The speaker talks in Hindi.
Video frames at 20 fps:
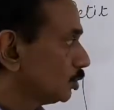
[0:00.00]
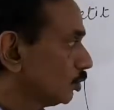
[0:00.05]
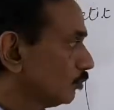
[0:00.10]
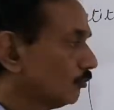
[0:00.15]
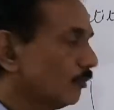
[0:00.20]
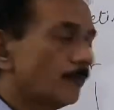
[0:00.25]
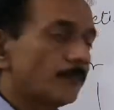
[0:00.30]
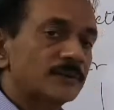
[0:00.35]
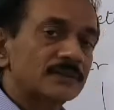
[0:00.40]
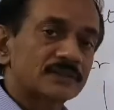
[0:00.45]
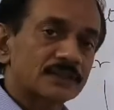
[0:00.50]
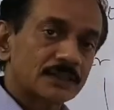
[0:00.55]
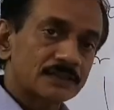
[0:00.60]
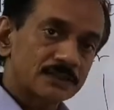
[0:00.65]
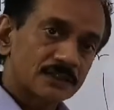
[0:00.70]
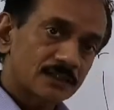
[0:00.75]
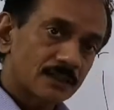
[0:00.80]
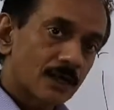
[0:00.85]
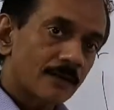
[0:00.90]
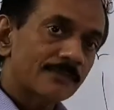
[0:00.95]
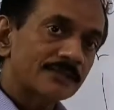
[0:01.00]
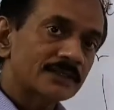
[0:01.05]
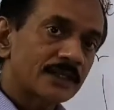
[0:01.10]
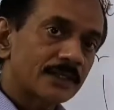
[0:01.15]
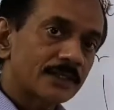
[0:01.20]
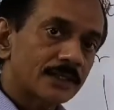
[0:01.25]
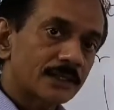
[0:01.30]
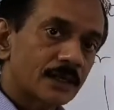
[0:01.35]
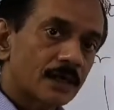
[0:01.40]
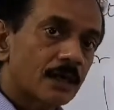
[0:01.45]
तो वो पंद्रह दिन का
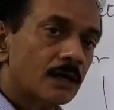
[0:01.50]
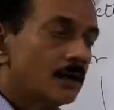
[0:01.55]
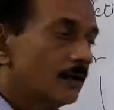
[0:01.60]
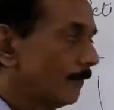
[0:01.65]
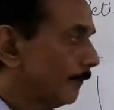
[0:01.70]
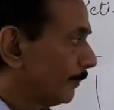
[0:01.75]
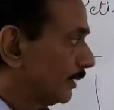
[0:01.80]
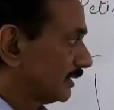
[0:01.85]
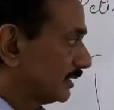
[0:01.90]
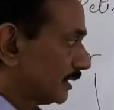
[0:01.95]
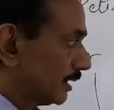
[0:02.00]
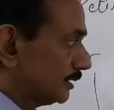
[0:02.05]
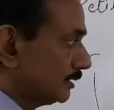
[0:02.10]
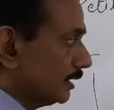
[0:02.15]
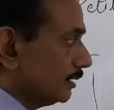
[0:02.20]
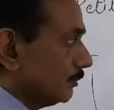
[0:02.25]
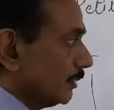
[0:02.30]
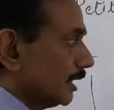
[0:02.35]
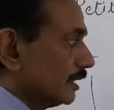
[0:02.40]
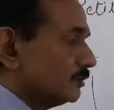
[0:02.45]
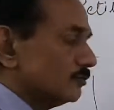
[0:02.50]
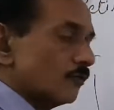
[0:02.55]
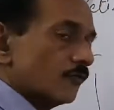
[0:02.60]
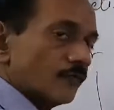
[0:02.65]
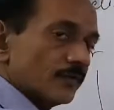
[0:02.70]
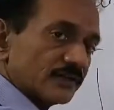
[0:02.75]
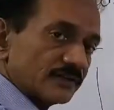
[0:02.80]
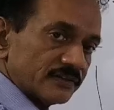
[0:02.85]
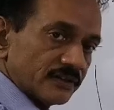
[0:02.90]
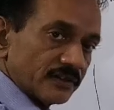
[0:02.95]
बना लेगा पंद्रह दिन बाद वो
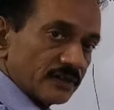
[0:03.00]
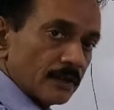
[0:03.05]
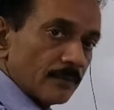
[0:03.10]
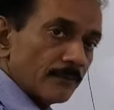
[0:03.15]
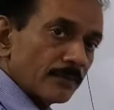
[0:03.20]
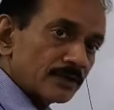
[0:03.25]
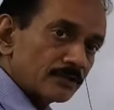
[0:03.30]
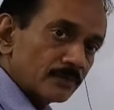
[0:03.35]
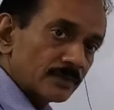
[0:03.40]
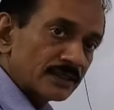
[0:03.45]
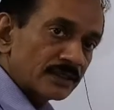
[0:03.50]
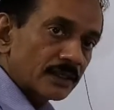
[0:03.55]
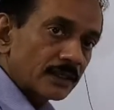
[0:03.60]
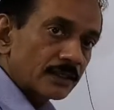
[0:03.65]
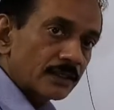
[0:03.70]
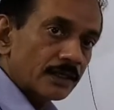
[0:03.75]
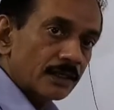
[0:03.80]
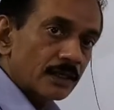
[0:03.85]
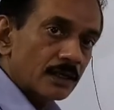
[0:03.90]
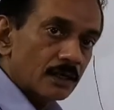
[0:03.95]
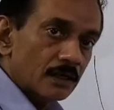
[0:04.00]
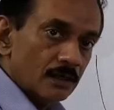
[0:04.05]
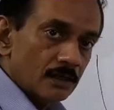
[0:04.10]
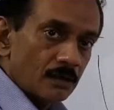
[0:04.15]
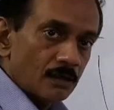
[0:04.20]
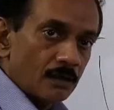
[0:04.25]
फिर से रिएम्बर्समेंट कर लेगा